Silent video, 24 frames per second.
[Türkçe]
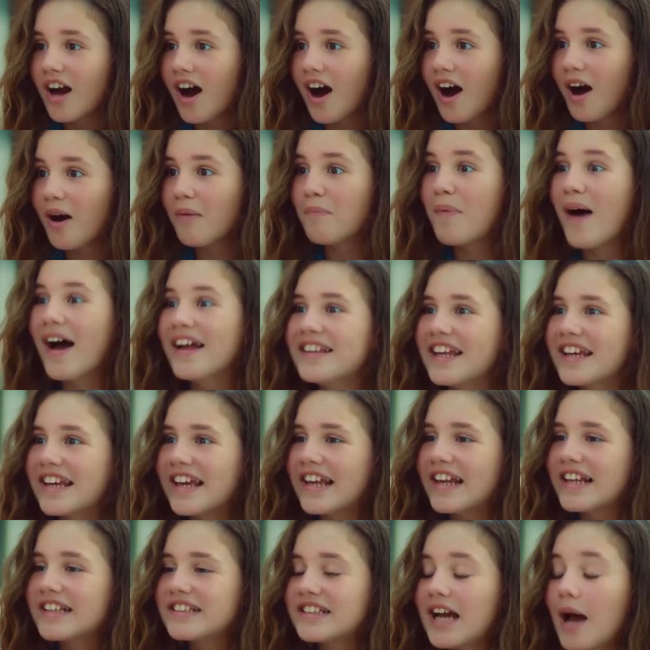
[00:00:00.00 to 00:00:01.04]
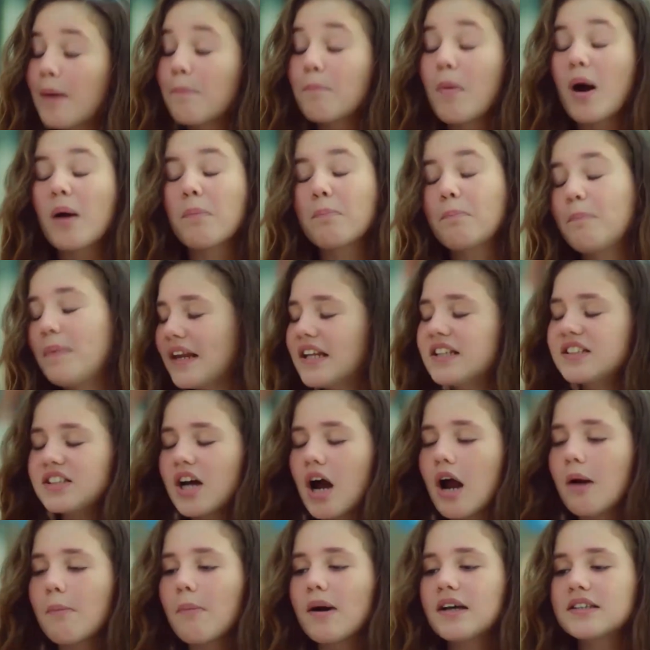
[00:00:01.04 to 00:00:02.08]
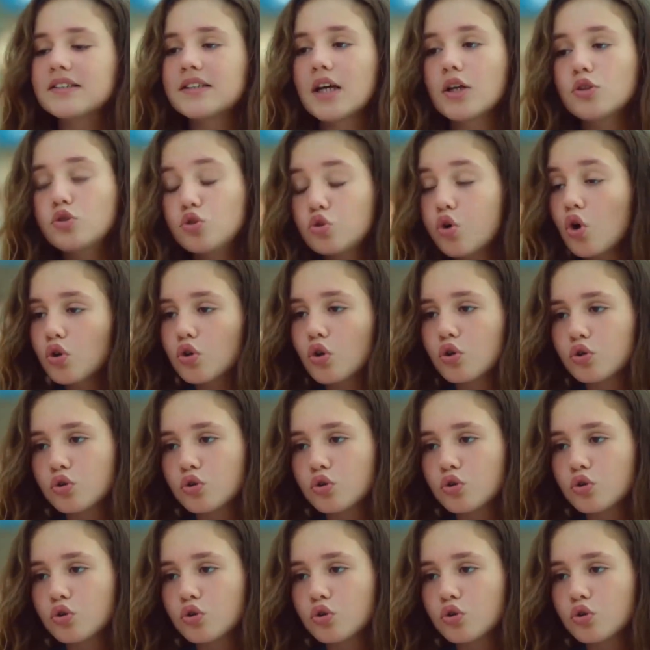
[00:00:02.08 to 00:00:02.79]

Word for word: Ya ben de geleceğim. Bak beni çağırmazsan çok